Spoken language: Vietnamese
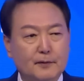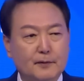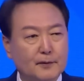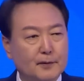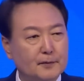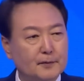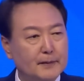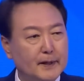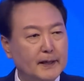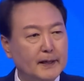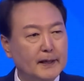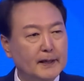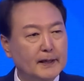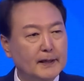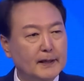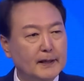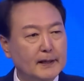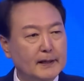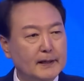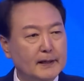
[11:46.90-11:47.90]
Tức là Hàn
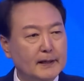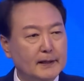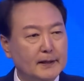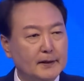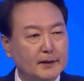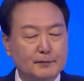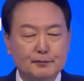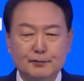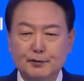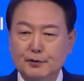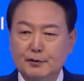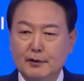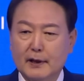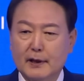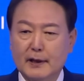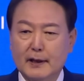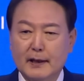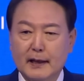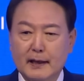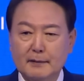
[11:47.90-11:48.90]
Quốc đang lập lờ quan
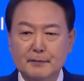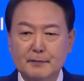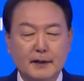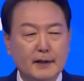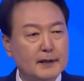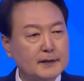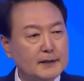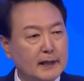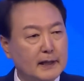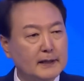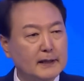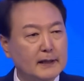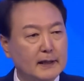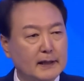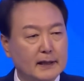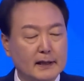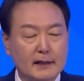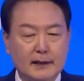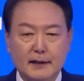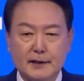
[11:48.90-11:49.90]
điểm trong việc
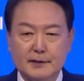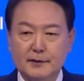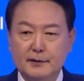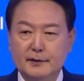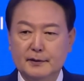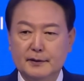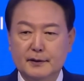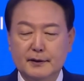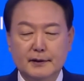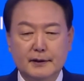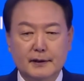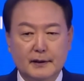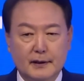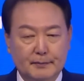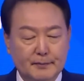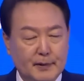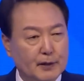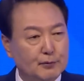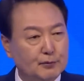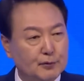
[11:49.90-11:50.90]
có hay không việc viện
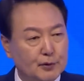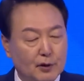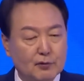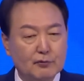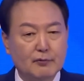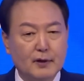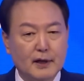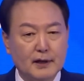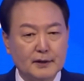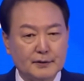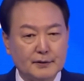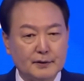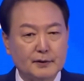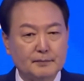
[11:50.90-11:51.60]
trợ vũ khí cho Ukraine.